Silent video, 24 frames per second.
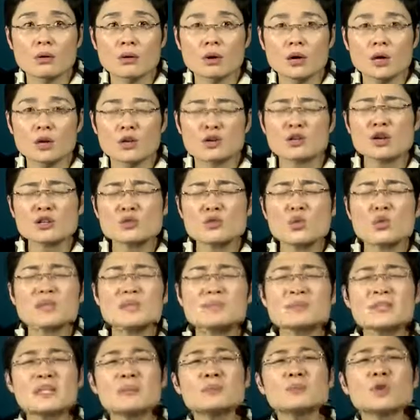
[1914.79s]
刘老师，我怎
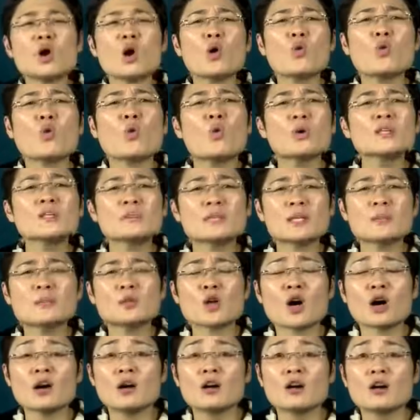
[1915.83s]
么听不懂？我我怎么听不
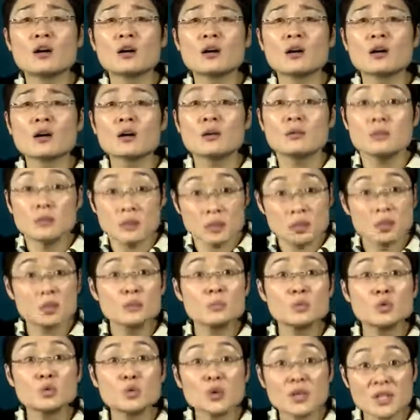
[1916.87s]
懂？你听
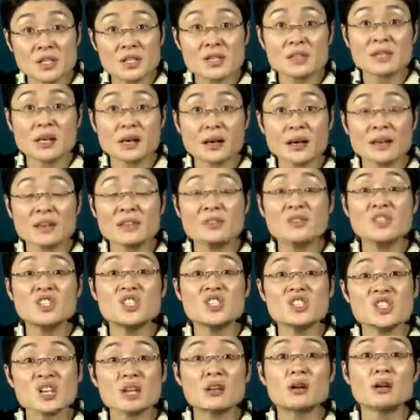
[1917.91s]
不懂很正常啊，因为
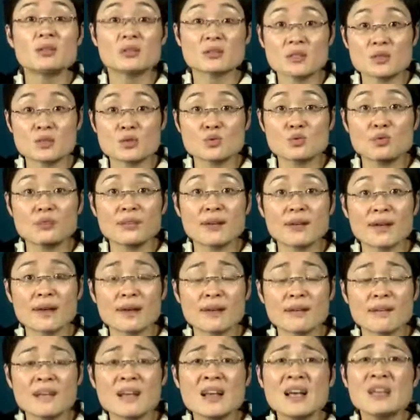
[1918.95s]
你想考到四十五分
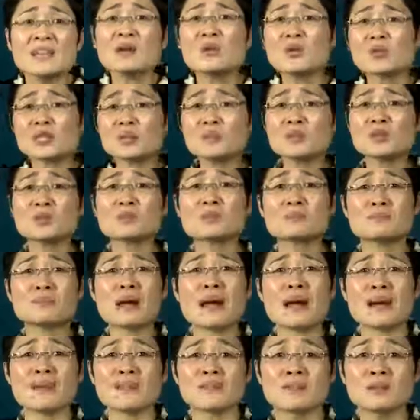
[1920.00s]
啊。那我听不懂怎么
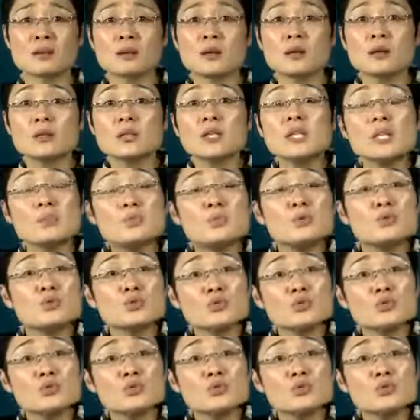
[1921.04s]
办？你不需